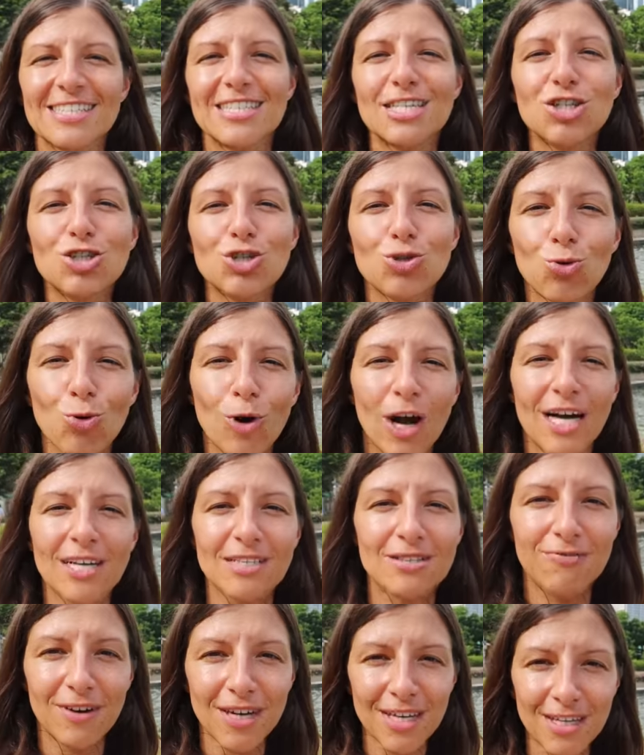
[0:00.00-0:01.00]
es nicht zu
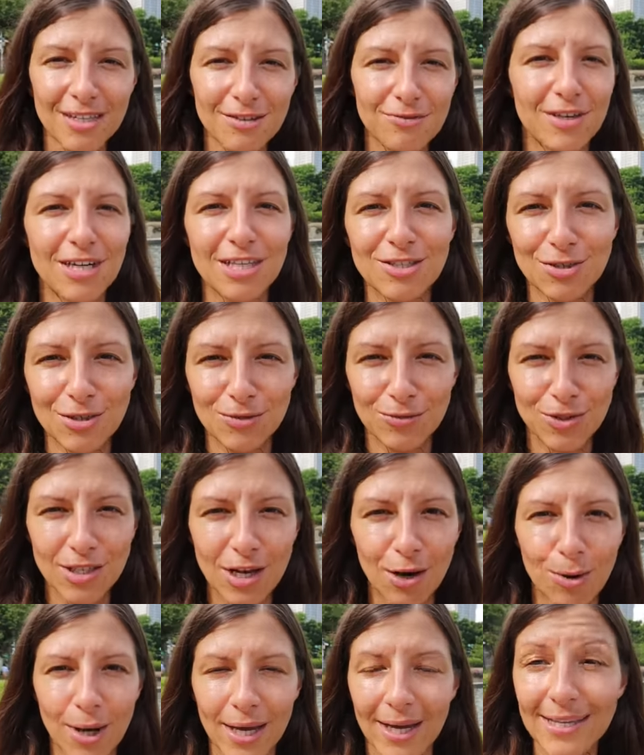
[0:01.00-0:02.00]
krass wackelt, weil das sonst fürs
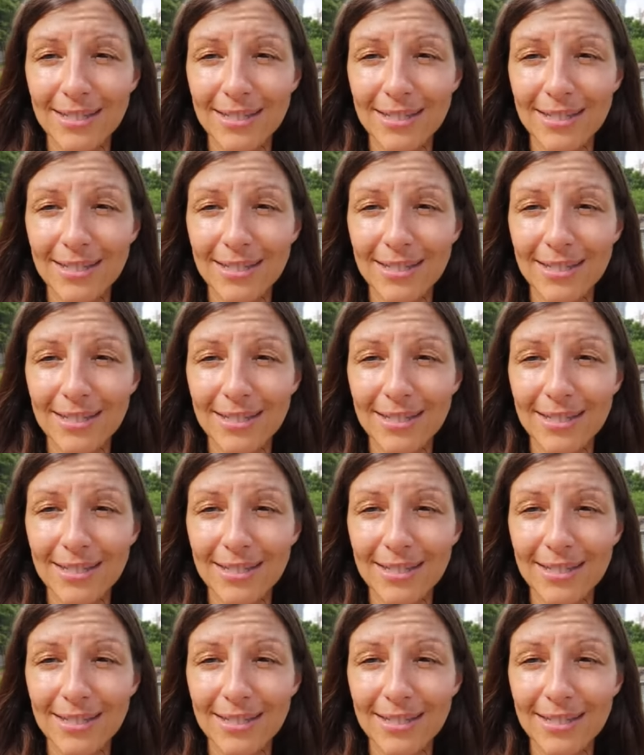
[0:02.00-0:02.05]
Auge